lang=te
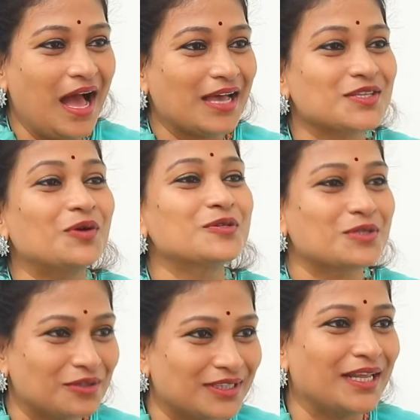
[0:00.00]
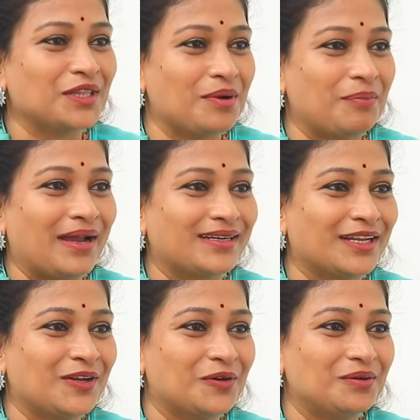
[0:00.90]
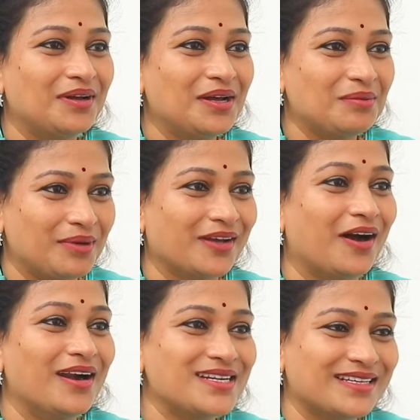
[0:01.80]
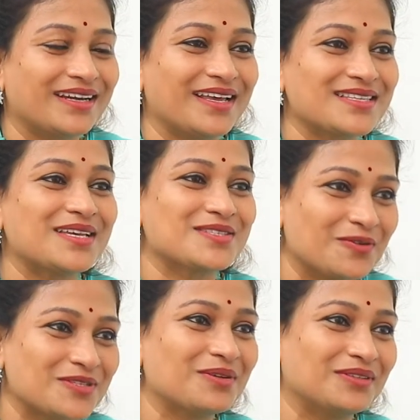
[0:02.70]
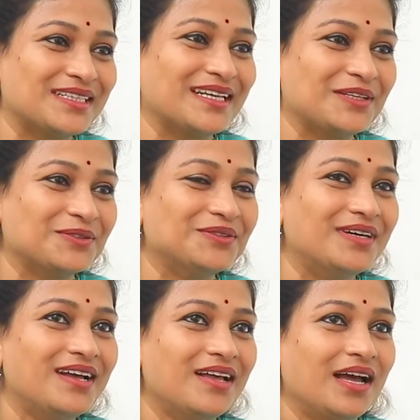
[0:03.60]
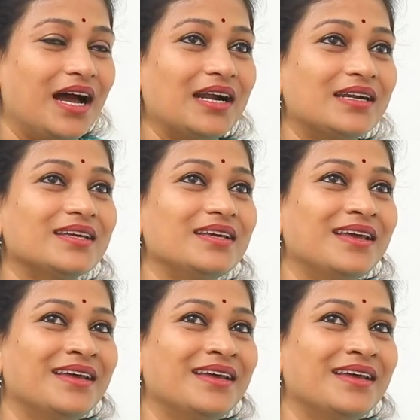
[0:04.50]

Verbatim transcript: ఆ సంస్కృతి లేదు మా పార్టీలో బై గాడ్స్ గ్రేస్ ఆ సంస్కృతి లేదు అంటే